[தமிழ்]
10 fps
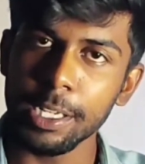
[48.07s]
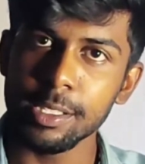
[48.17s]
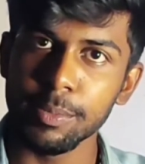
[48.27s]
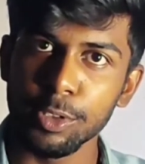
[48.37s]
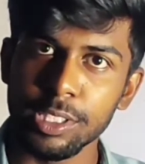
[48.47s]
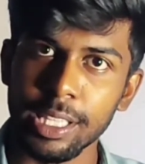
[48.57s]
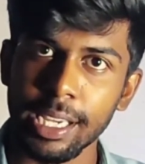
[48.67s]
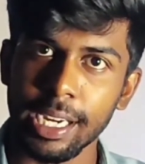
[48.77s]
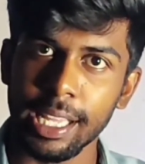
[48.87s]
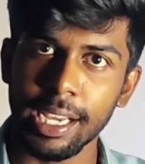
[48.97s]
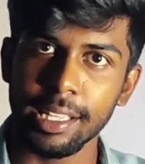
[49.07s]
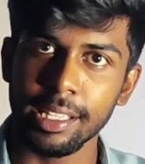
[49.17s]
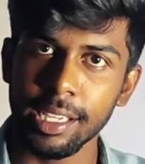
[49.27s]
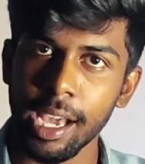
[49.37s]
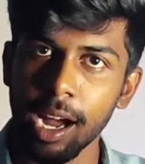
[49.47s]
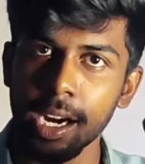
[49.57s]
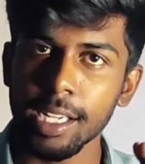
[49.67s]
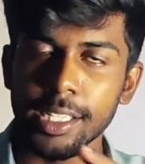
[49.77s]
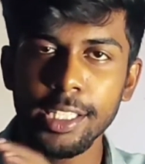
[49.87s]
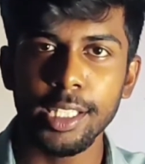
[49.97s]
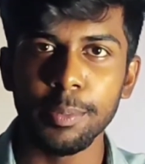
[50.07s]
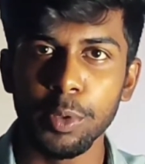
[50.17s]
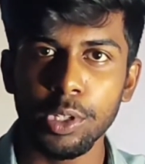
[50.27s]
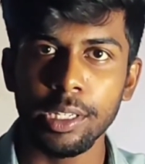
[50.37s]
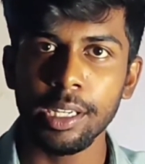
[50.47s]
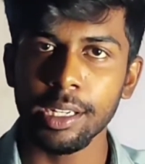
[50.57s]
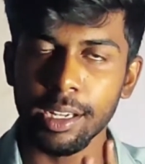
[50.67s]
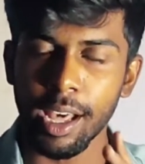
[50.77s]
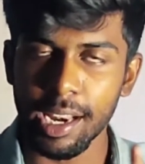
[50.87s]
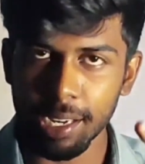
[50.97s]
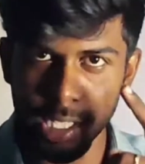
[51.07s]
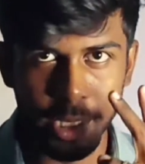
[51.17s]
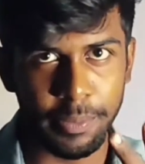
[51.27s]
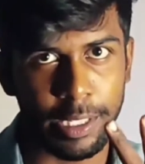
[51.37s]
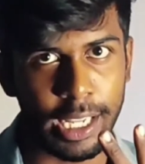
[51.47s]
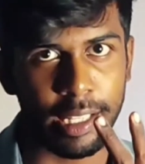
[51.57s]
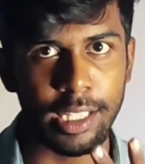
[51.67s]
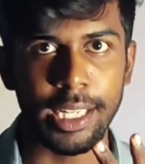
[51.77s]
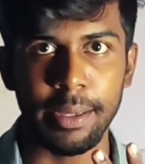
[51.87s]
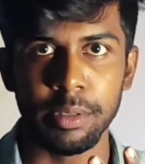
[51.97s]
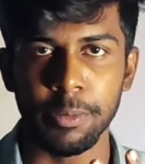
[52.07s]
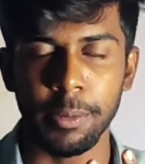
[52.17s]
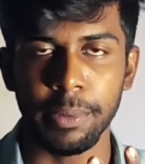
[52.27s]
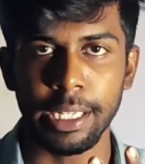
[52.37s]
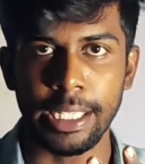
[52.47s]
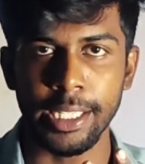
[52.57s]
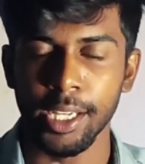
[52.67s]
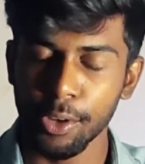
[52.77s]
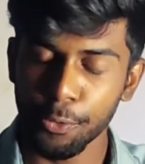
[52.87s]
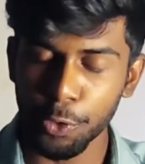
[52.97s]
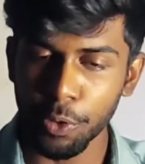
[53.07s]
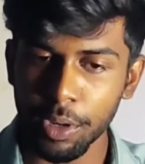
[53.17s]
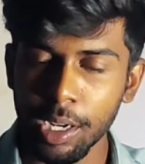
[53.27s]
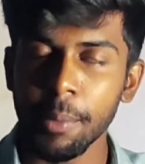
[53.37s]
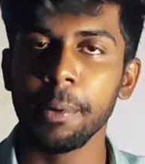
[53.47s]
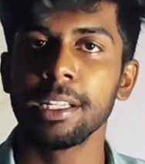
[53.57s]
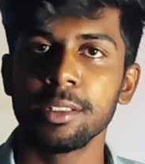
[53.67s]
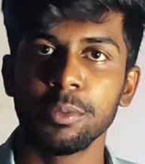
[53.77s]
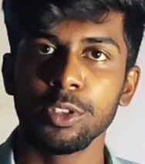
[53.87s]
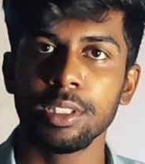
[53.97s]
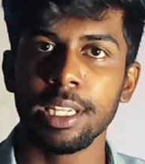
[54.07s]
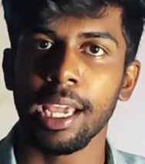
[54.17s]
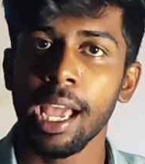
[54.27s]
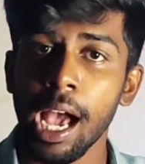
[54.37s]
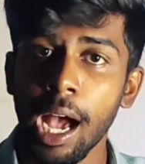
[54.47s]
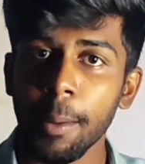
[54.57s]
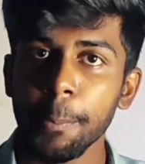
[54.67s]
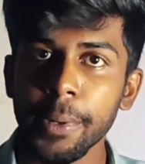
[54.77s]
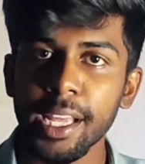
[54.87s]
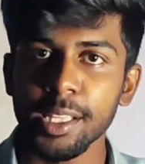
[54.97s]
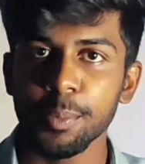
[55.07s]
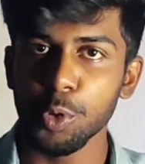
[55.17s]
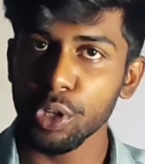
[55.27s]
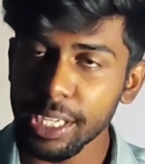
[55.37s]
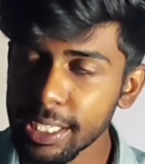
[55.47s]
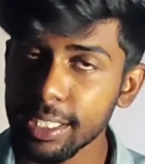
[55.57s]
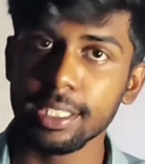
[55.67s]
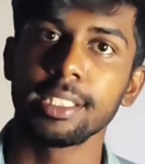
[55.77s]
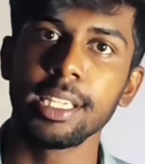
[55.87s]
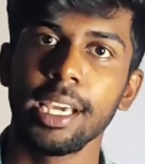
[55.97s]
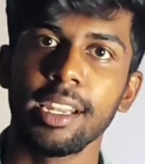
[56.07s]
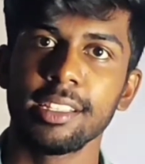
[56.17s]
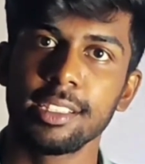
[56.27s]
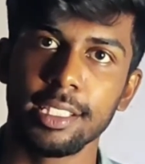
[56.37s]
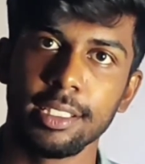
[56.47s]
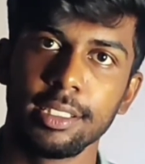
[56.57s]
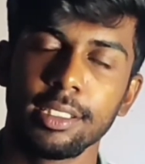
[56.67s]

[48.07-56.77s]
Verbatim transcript: படித்து முடித்ததே கிடையாது ஆனால் இந்த புக்கு நான் ரெண்டு மணி நேரம் தான் டைம் ஸ்பெண்ட் பண்ணேன் ஃபுல்லாக படித்து முடிச்சிட்டேன் அப்படியே அந்த புக்கு இன்ட்ரெஸ்டிங்காக இருந்துச்சு